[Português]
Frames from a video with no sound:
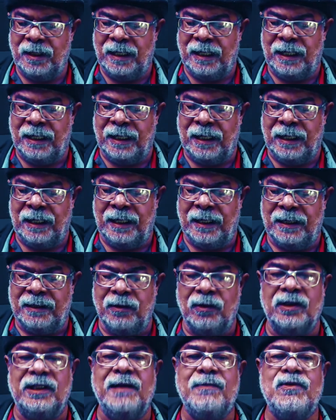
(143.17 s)
é,
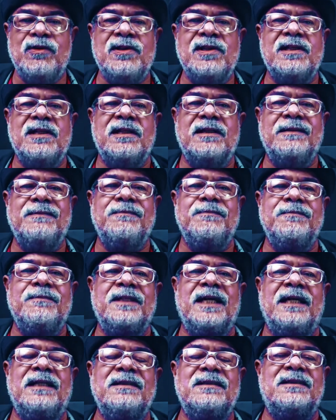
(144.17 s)
não temos
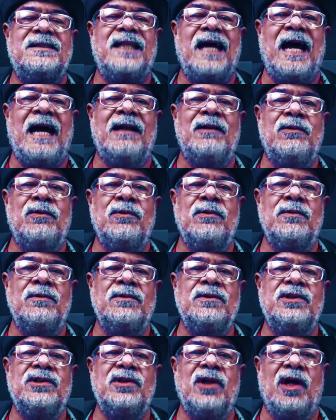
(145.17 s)
cantado
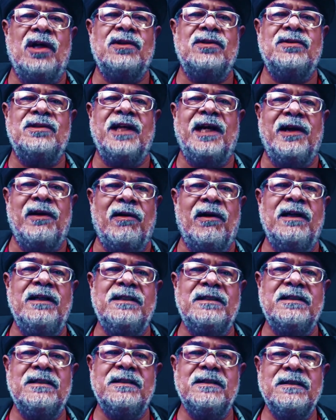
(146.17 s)
os nossos
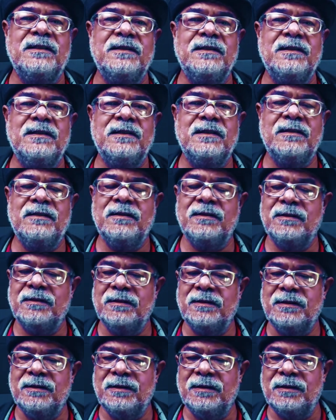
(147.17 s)
heróis.
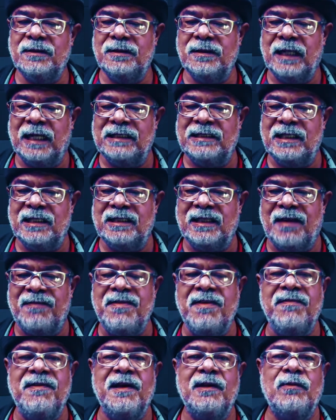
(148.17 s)
A gente está
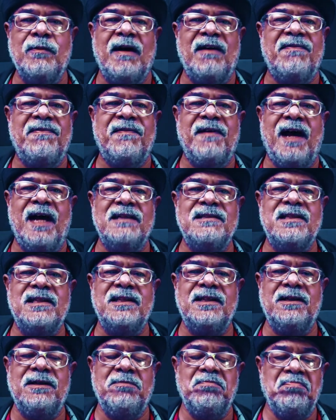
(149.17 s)
vivendo uma
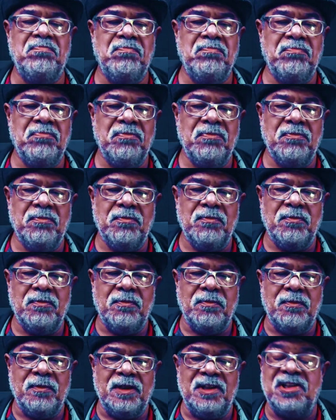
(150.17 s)
fase
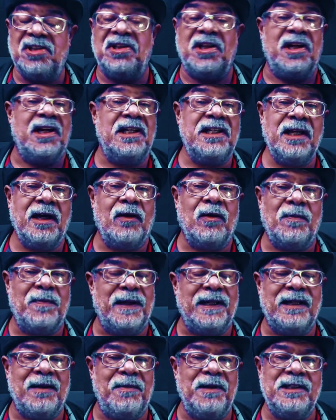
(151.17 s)
estranha,
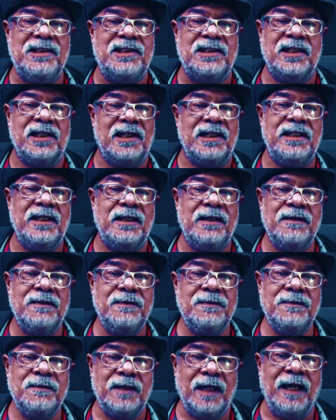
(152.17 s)
completamente estranha,
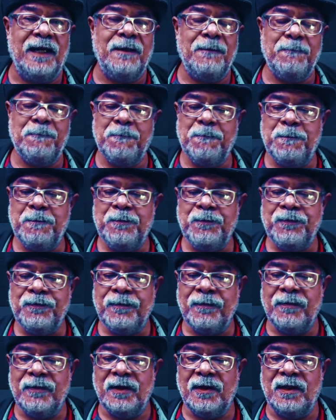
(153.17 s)
né?
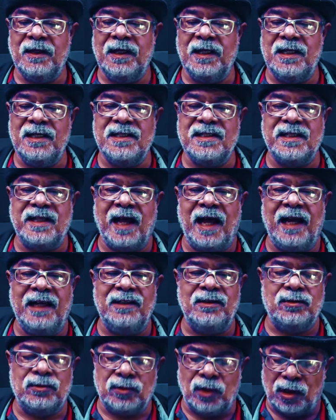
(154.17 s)
Que está
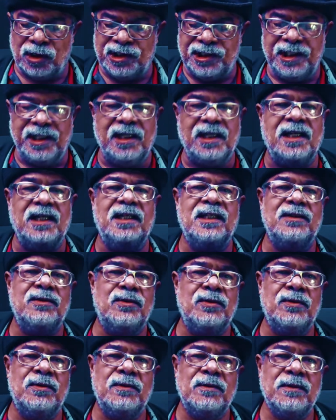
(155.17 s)

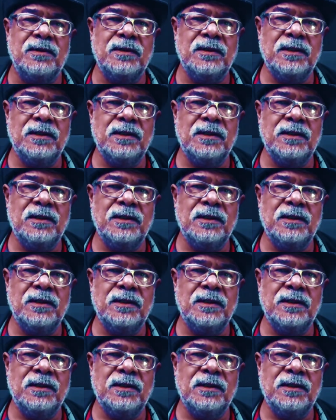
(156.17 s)
intoxicando